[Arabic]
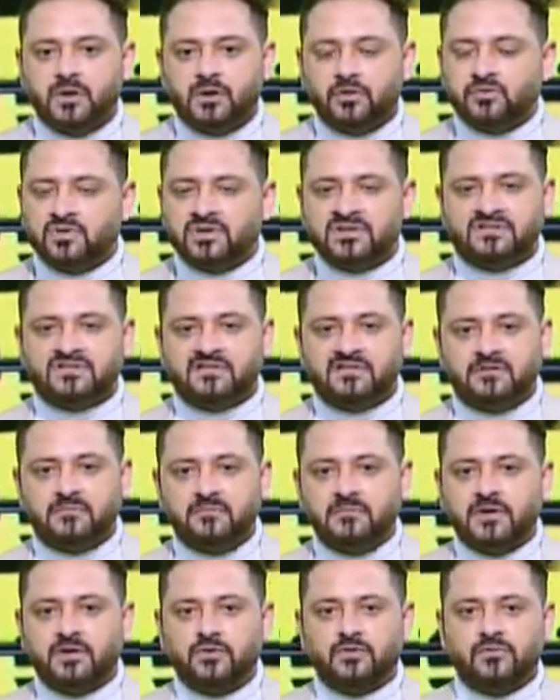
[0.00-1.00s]
مليون ولا
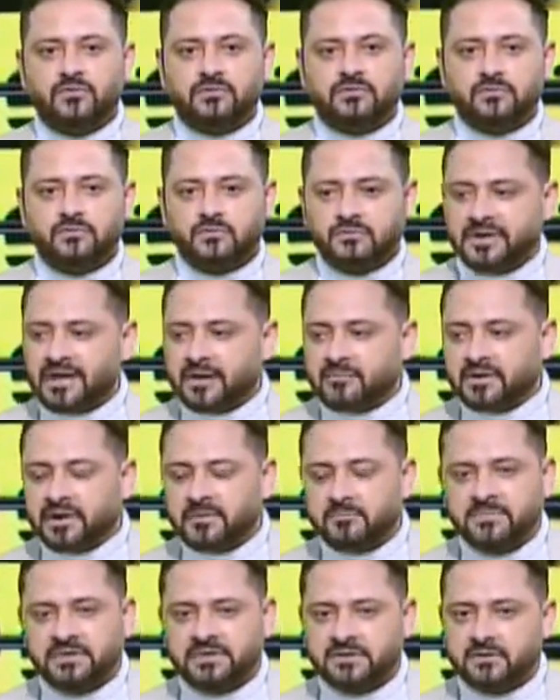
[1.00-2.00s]
60 مليون وبيلعب
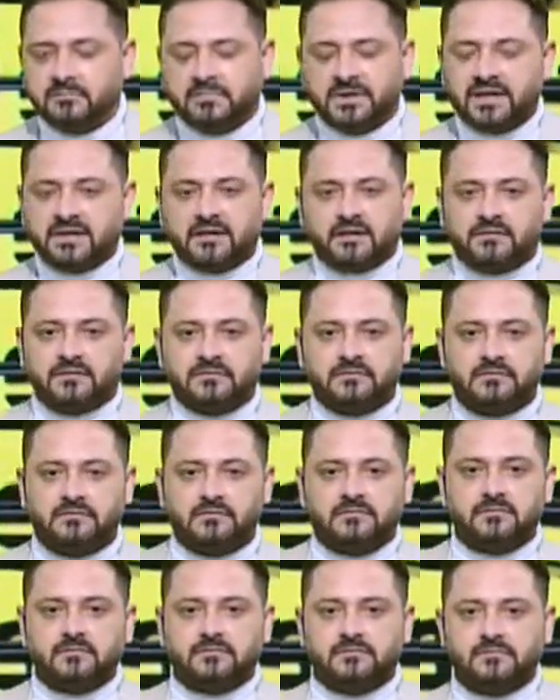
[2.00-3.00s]
جنبي طب ليه؟
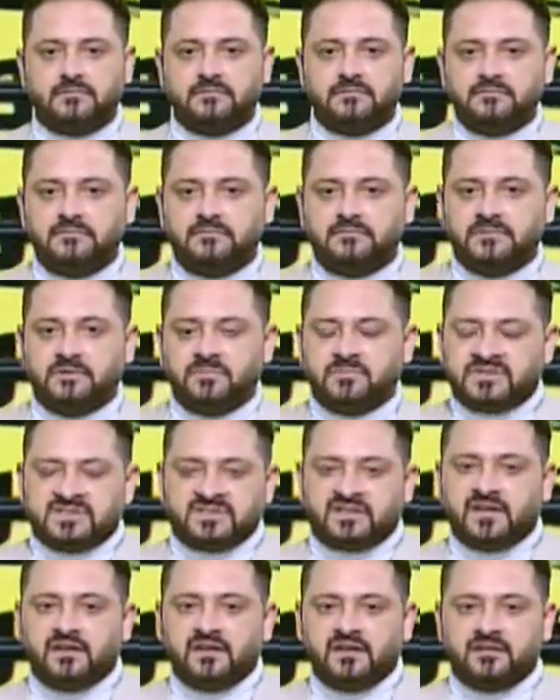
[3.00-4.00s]
طب
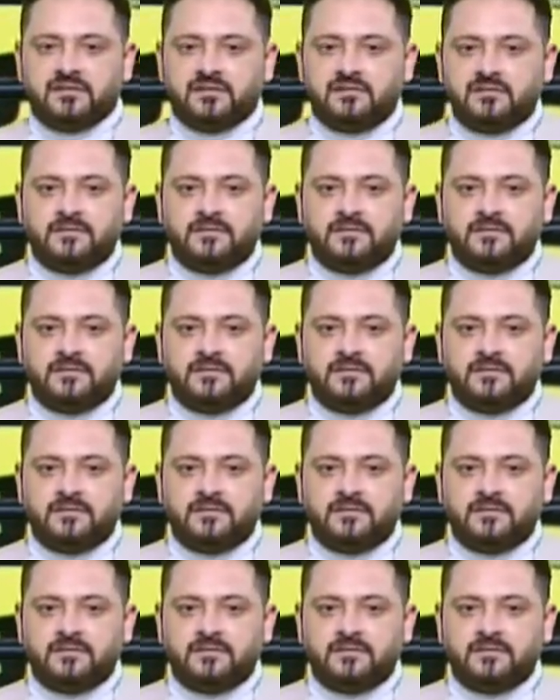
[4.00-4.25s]
ازاي؟